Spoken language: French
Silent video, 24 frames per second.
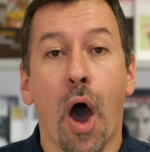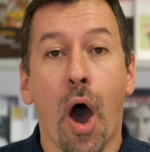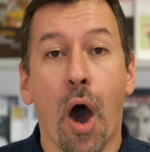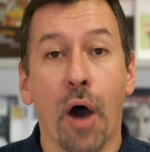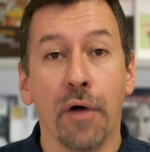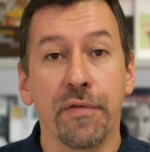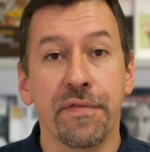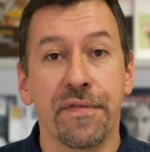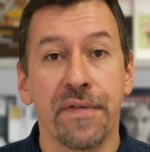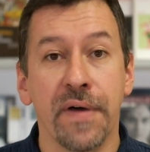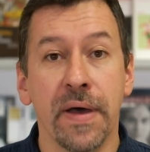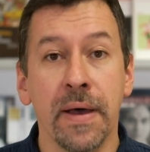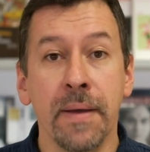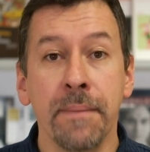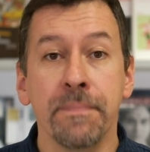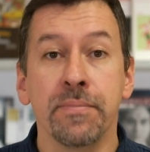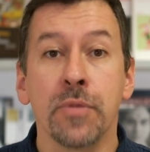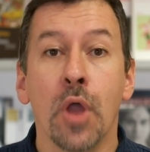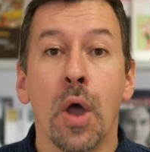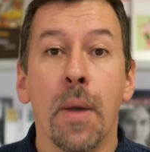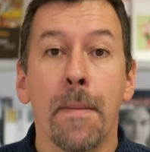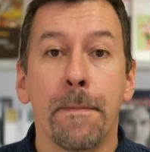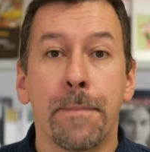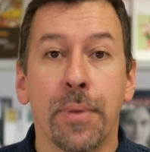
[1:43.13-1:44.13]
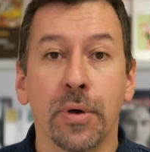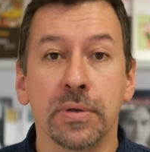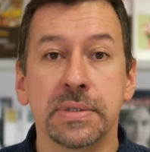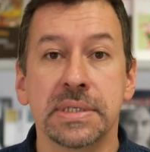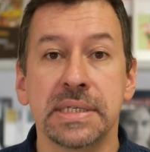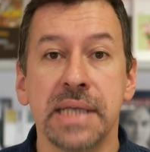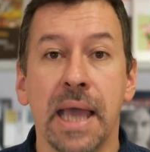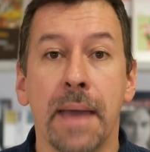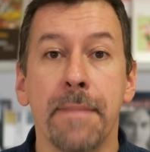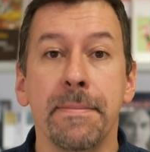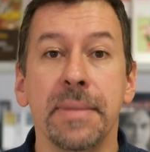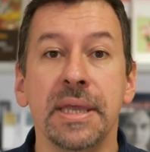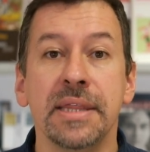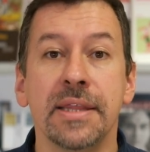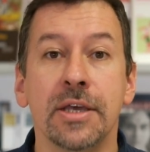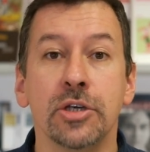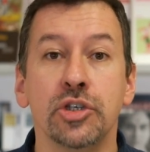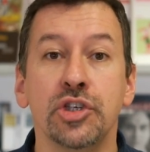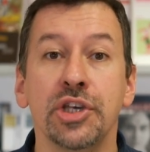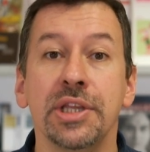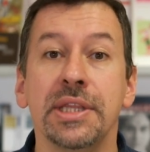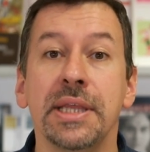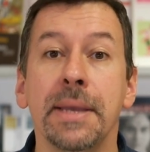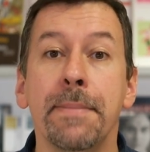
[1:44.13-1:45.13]
Enfin, pensez à
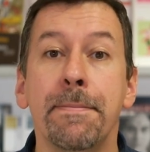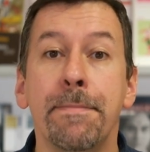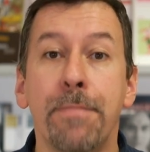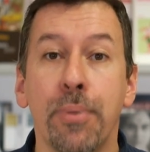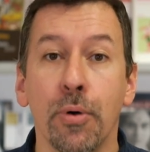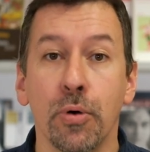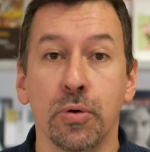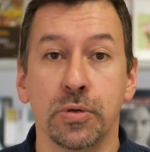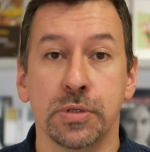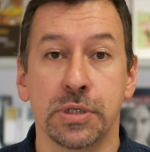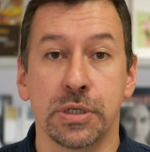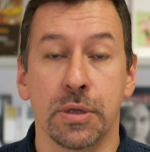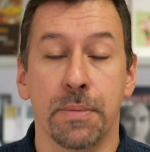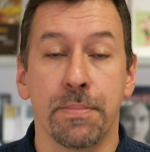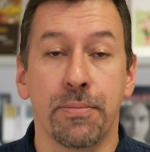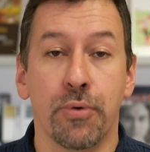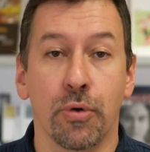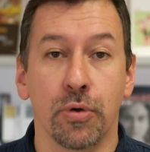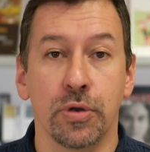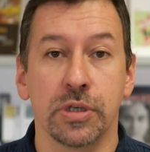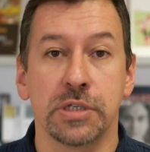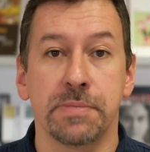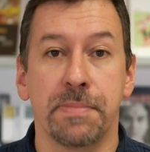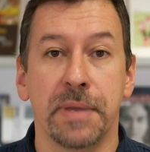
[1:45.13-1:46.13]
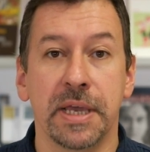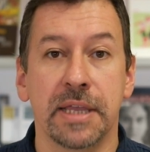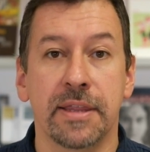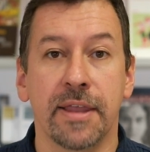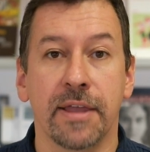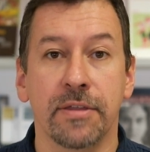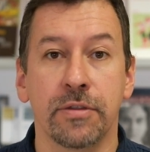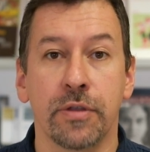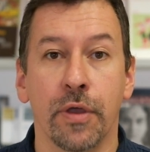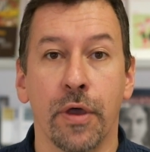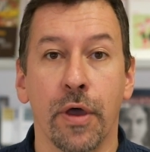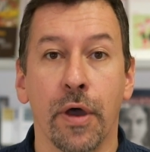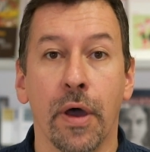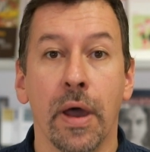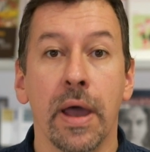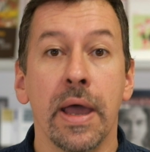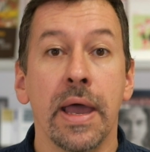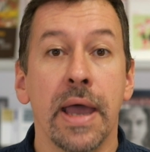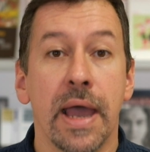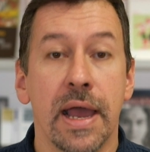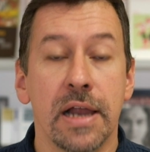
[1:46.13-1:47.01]
ménager des pauses pour le spectateur.